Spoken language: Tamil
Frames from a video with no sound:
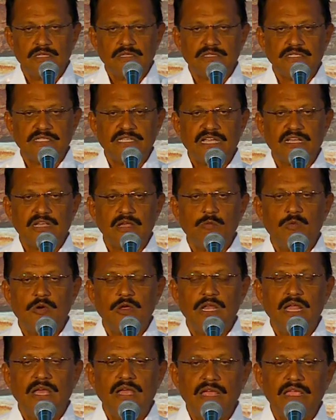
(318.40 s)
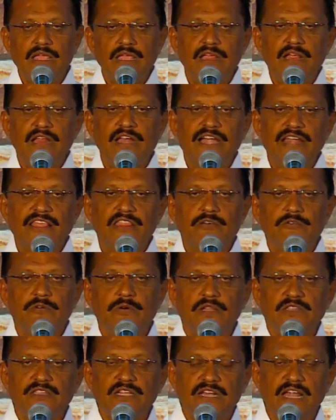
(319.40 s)
சேர்க்கமோல இங்கே நடந்த
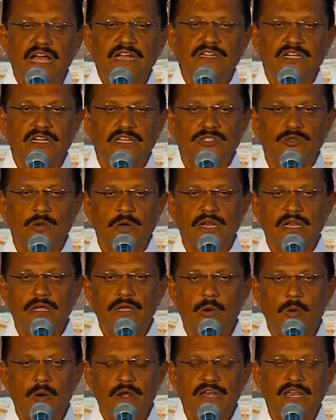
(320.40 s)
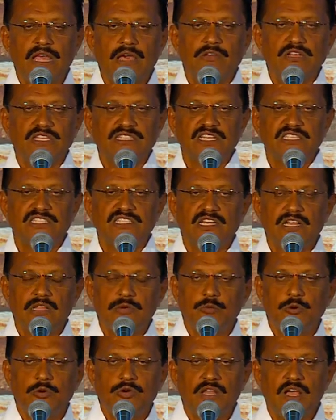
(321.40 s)
விவரத்தை டாக்டர்கிட்ட சொல்கிறாங்க உடனே அவர் ஸ்ட்ரெச்சரில்
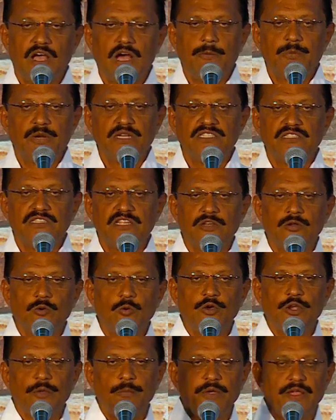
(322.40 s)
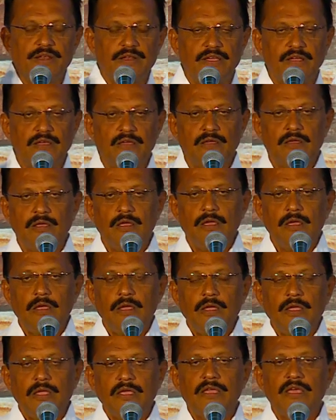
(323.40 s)
போட்டு ஆப்ரேஷன் தேட்டர் கூட்டி போயிடுறாங்க
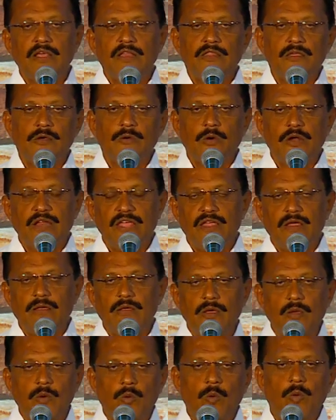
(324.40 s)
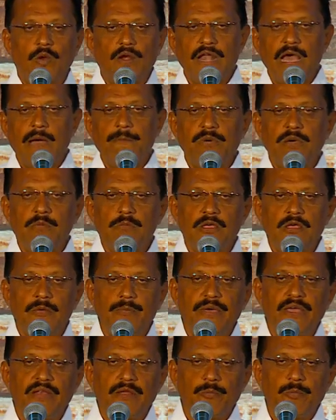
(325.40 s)
இங்கேருந்து ஒரு ஒரு நாற்பது
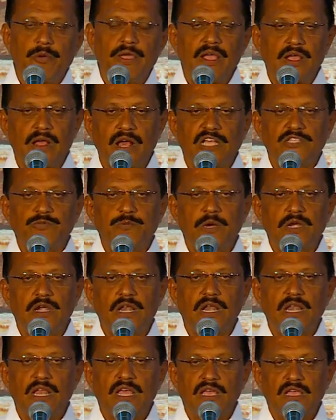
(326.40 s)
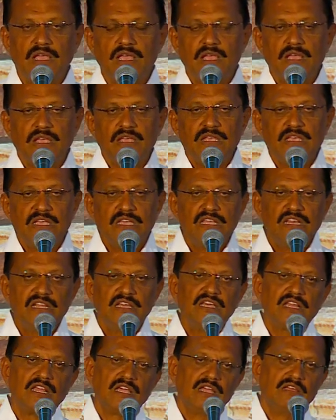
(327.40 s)
பேர் போய் அங்கே ஹாஸ்பிட்டலில்
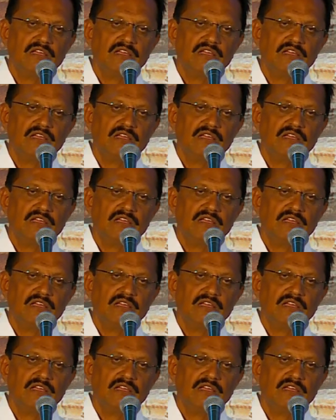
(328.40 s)
இருக்கிற